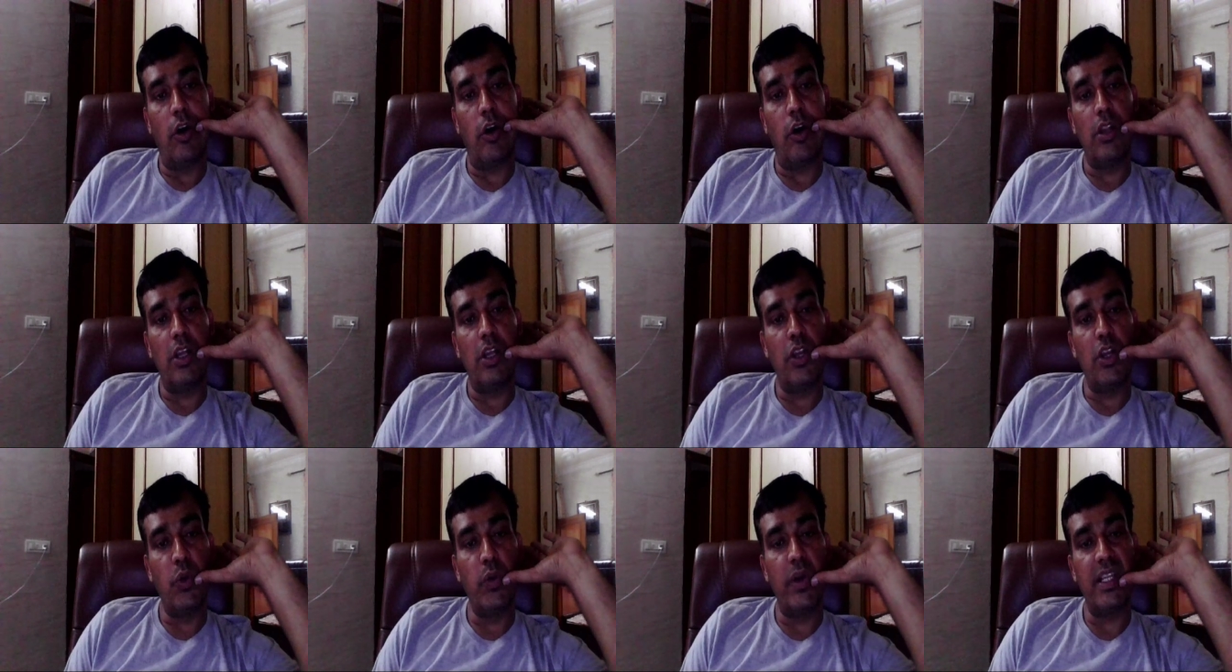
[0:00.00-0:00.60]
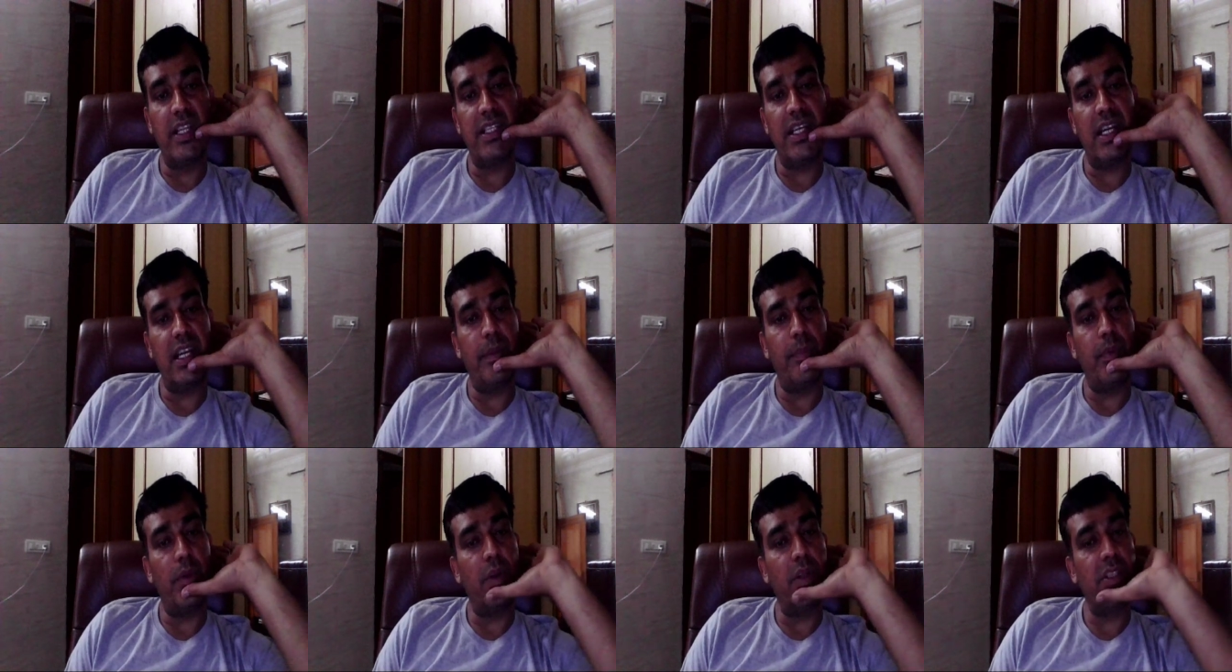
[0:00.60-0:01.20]
और द न्यू एच
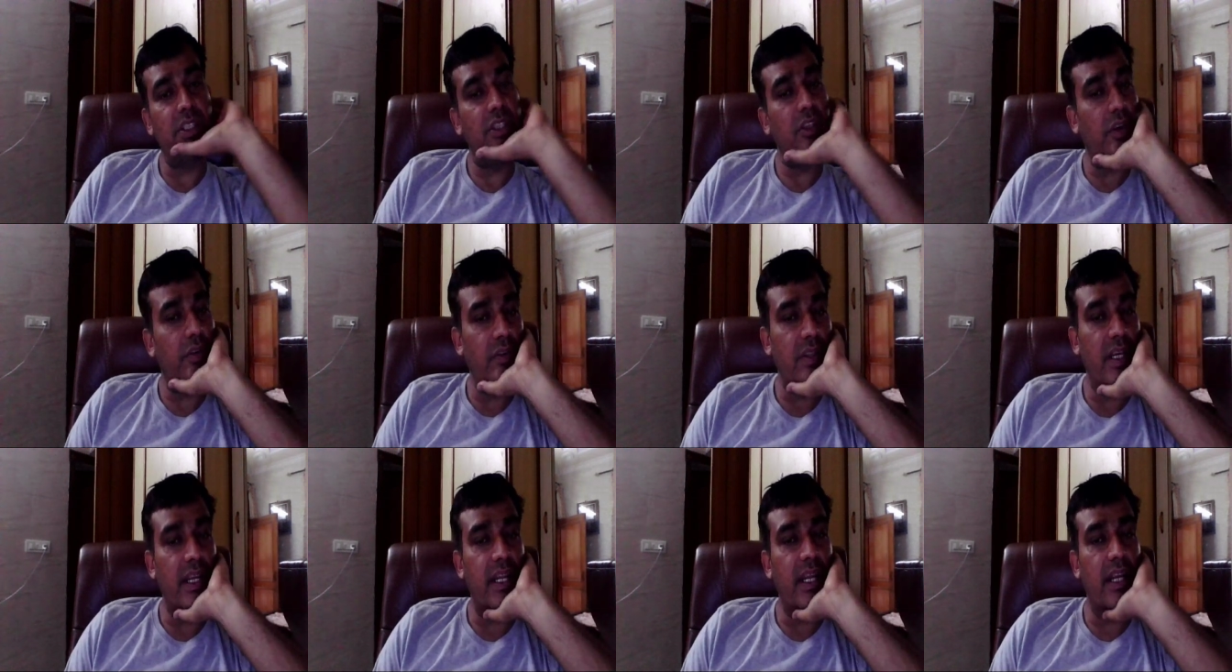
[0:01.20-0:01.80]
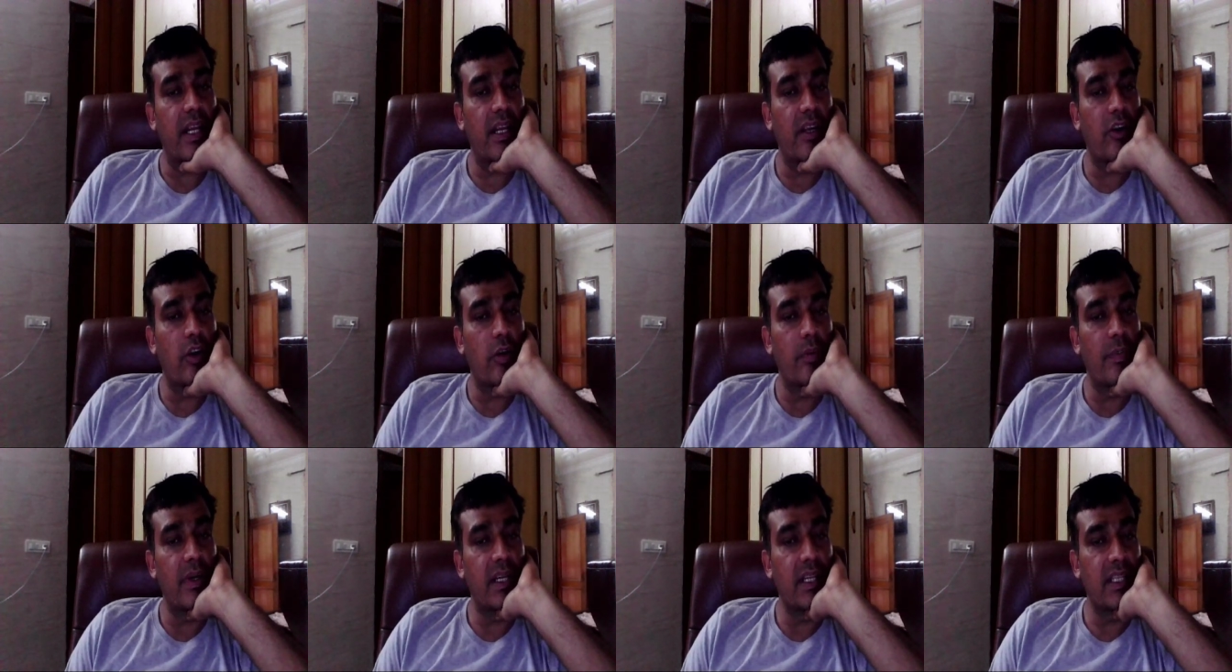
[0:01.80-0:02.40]
पॉलिसी ऑफ द हरियाणा
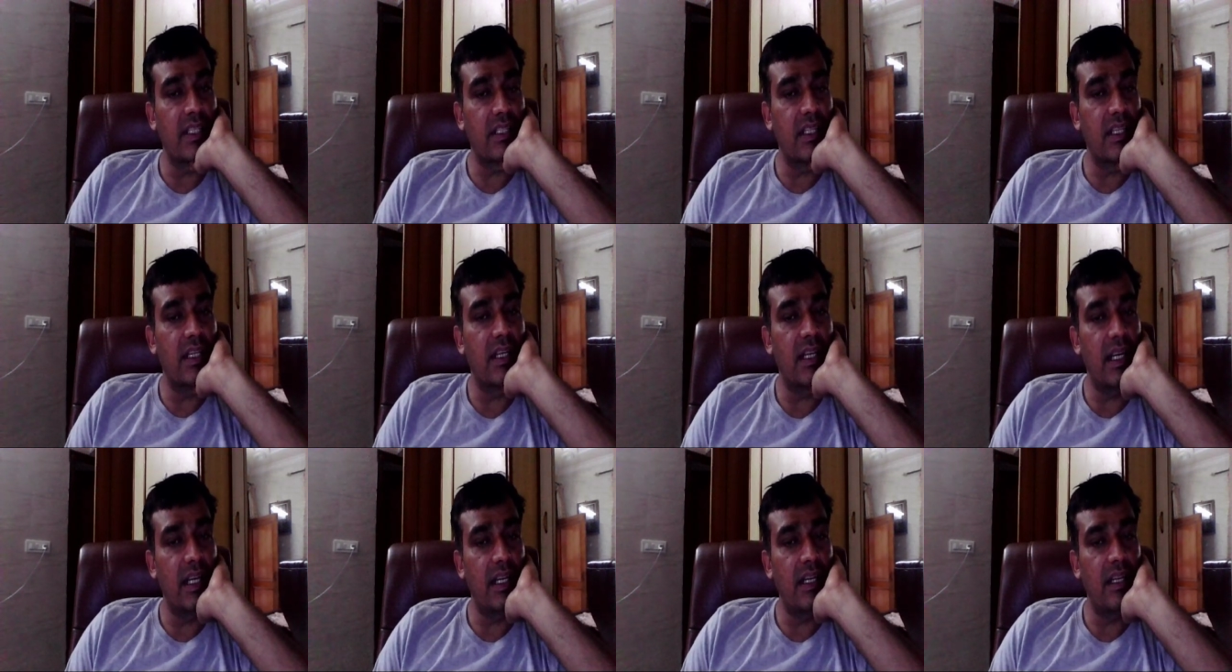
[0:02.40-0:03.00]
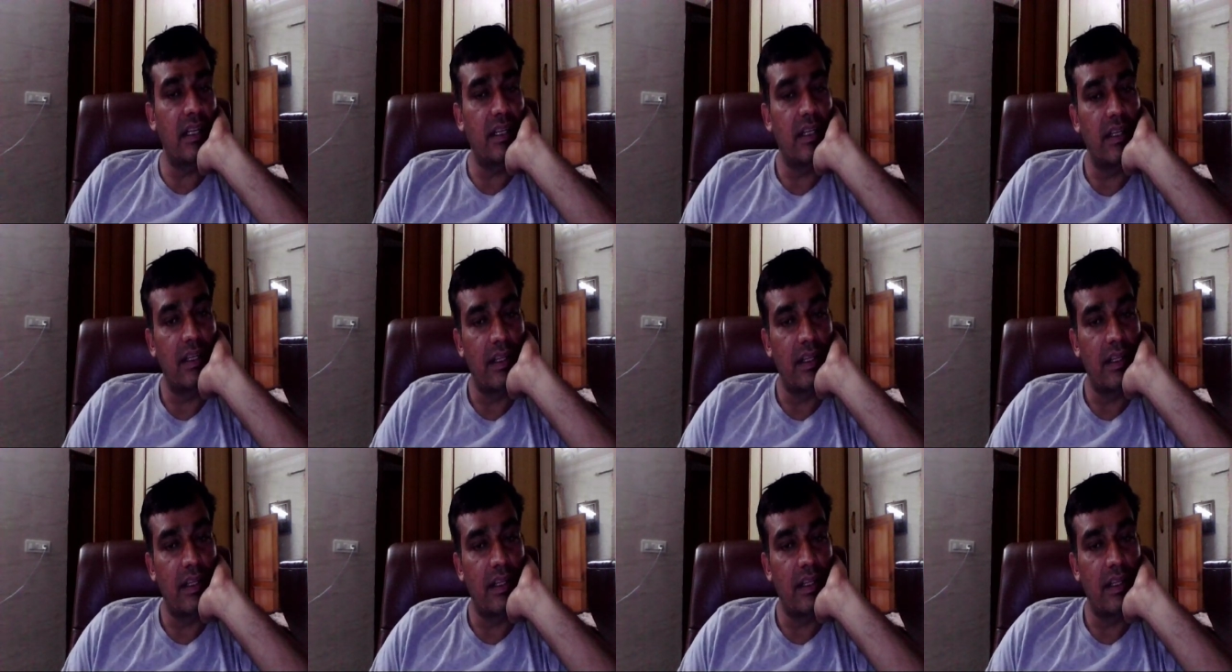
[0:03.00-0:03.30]
गवर्नमेंट इज़ इन लाइन